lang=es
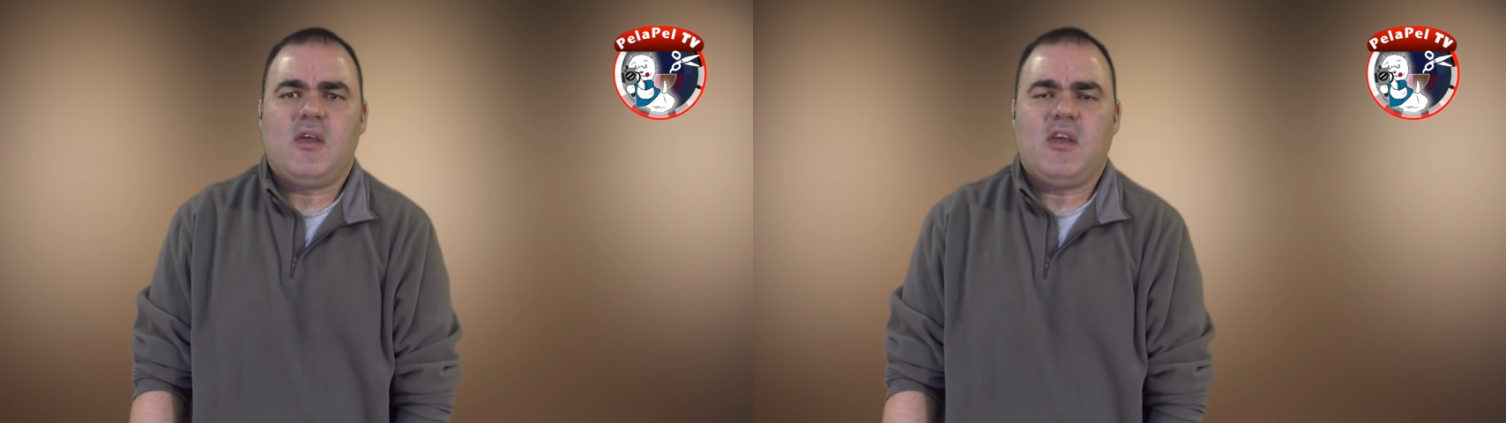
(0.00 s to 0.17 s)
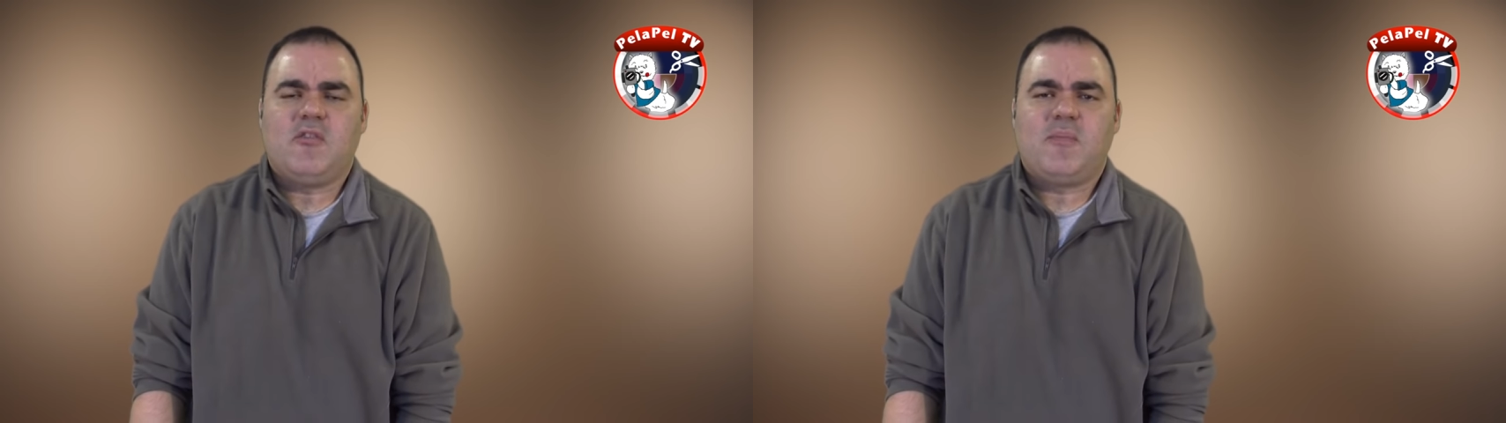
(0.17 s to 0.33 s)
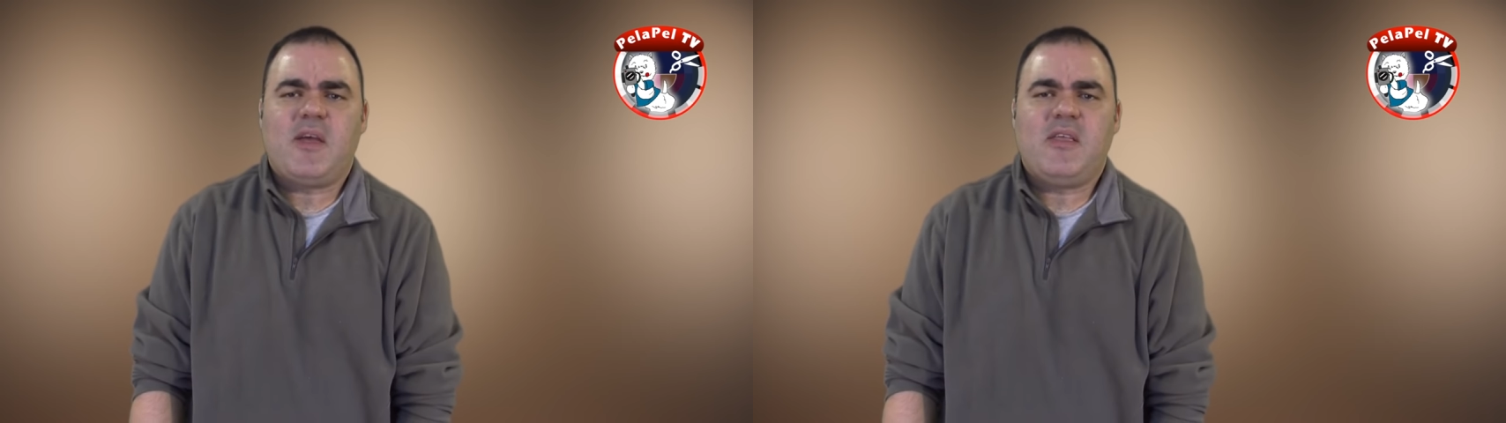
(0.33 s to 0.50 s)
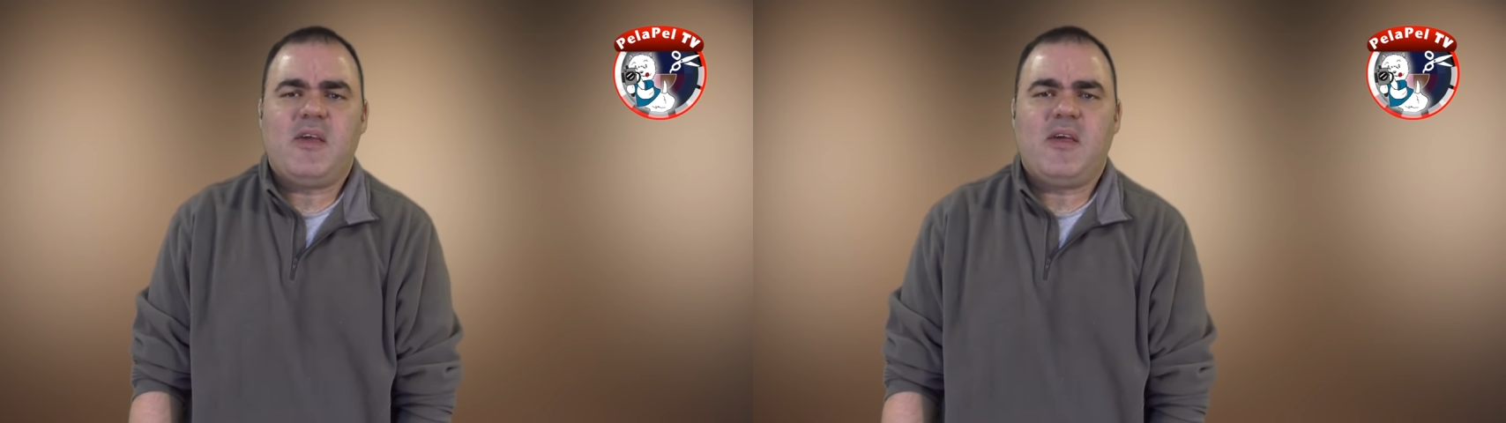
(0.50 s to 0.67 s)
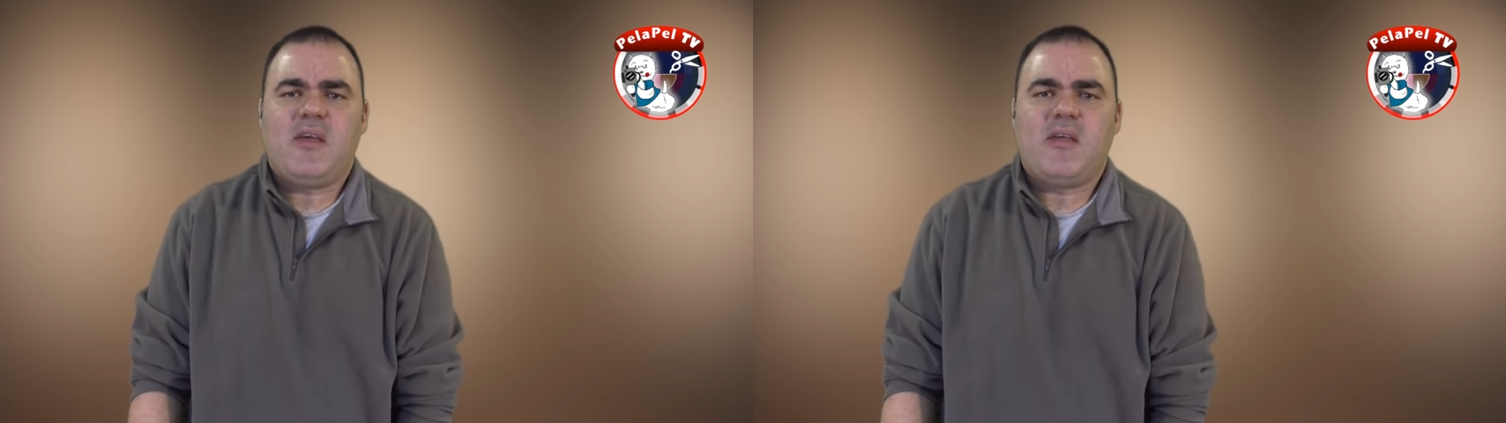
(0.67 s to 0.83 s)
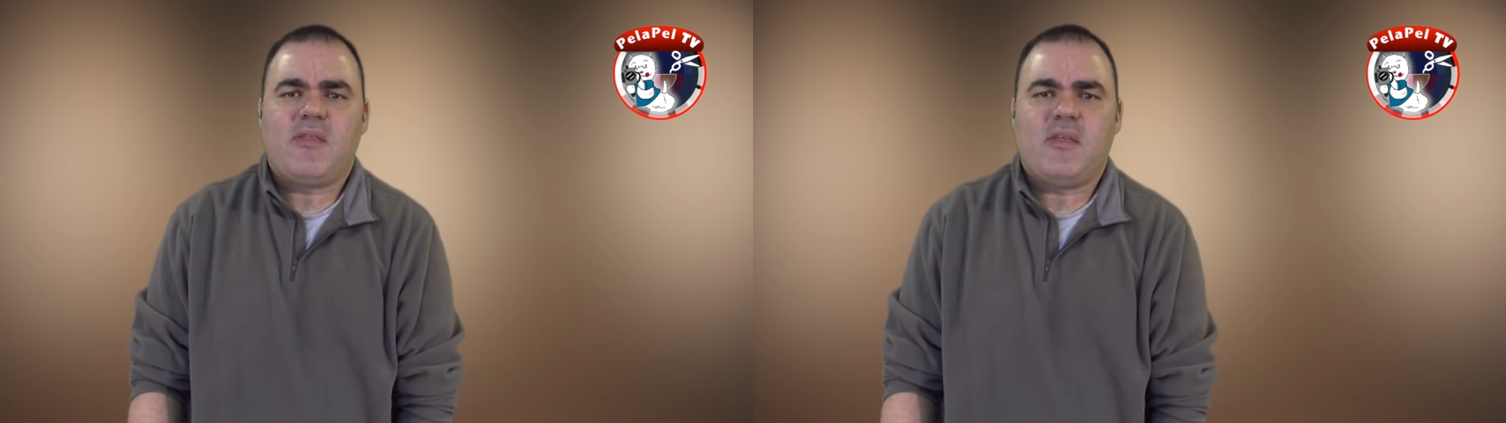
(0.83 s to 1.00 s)

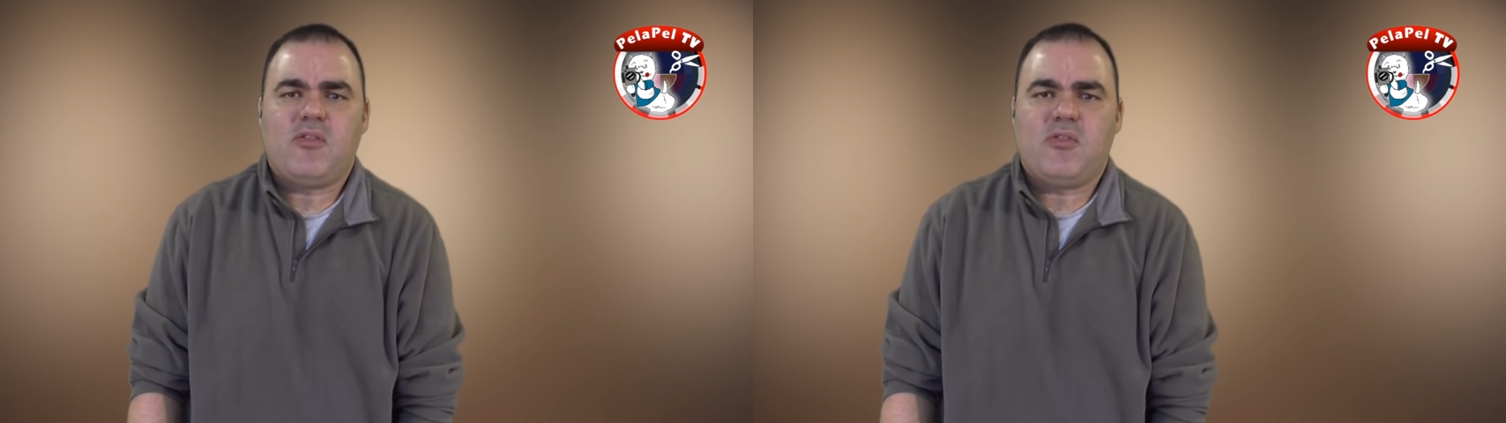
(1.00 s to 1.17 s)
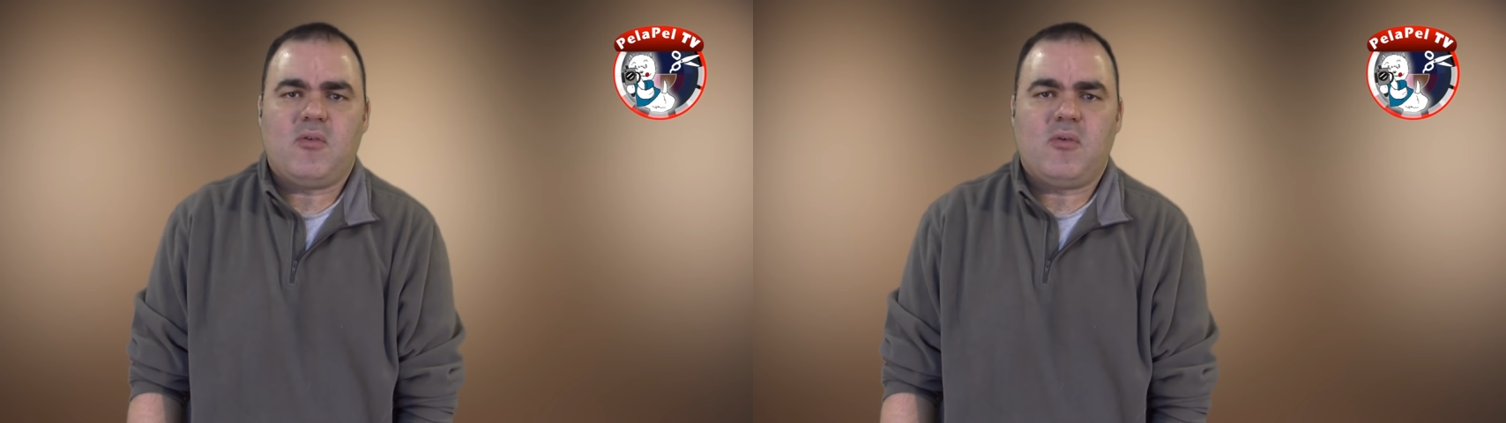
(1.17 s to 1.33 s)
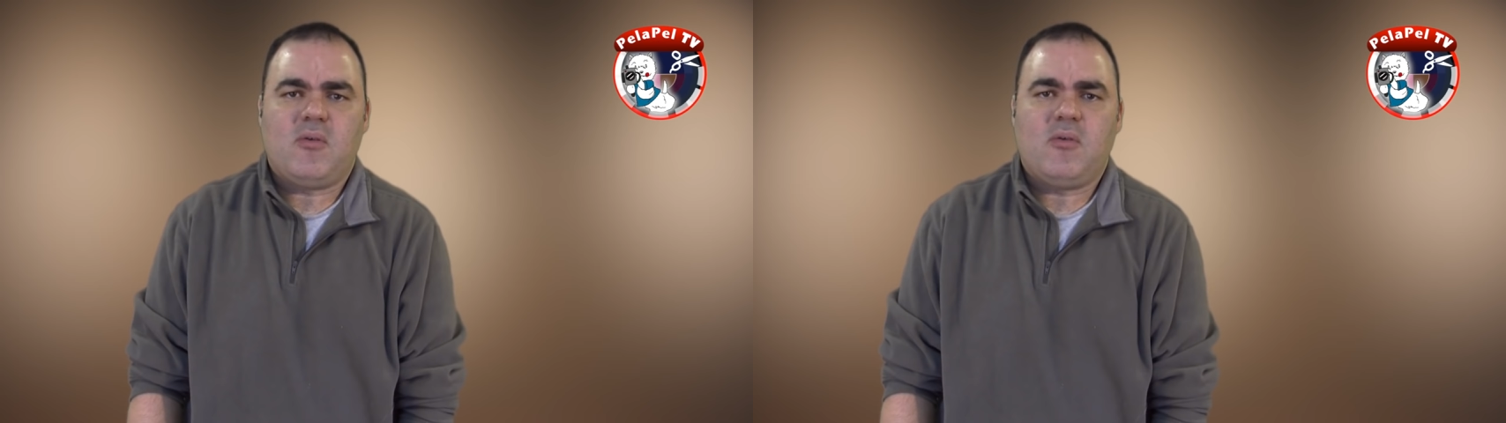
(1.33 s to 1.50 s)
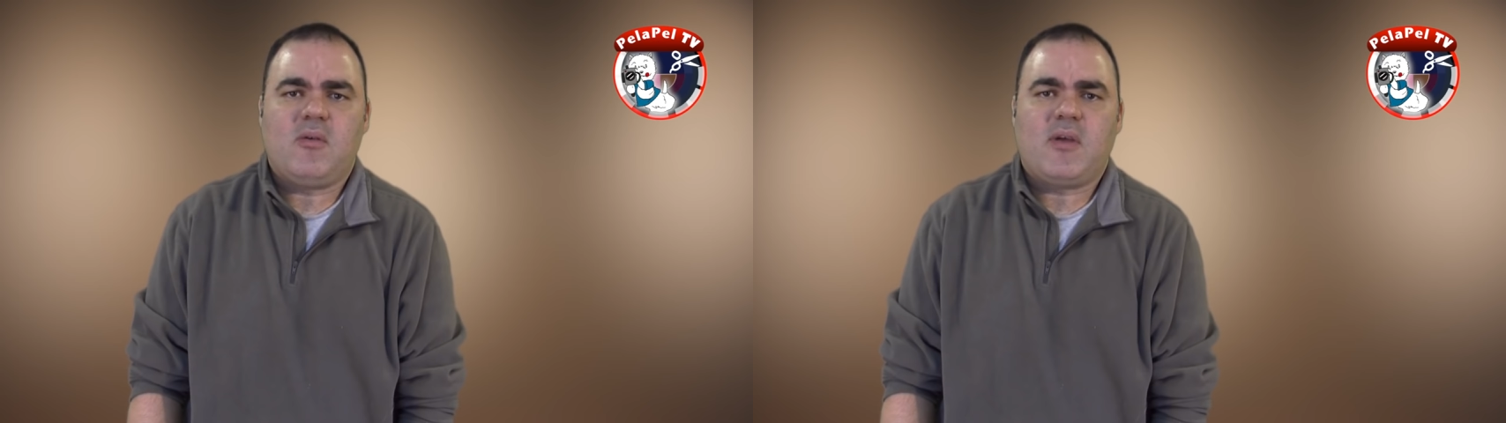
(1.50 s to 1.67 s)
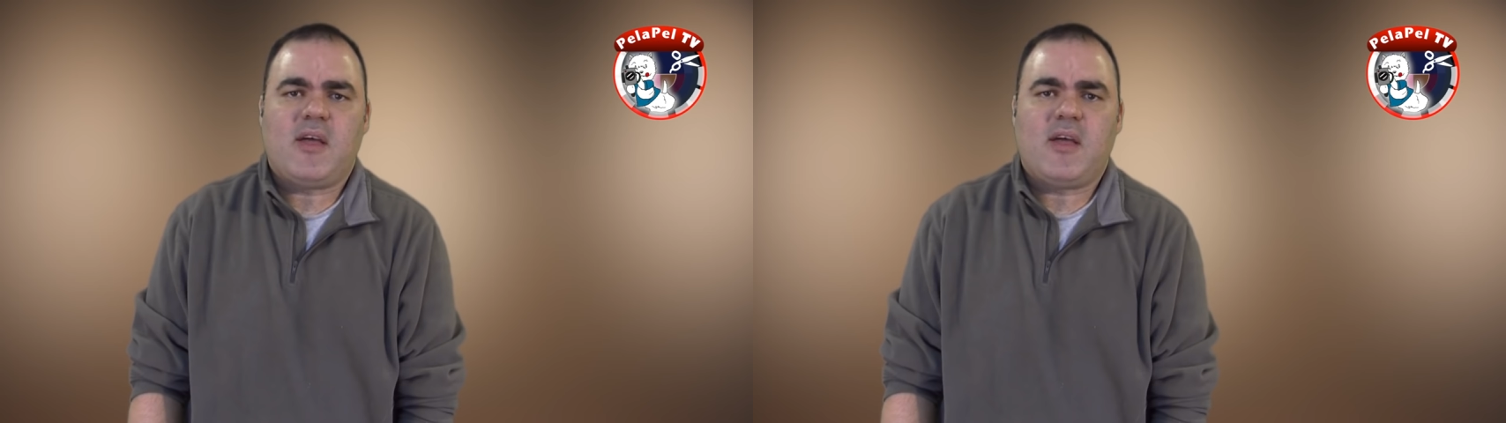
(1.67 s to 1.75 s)
España, excepto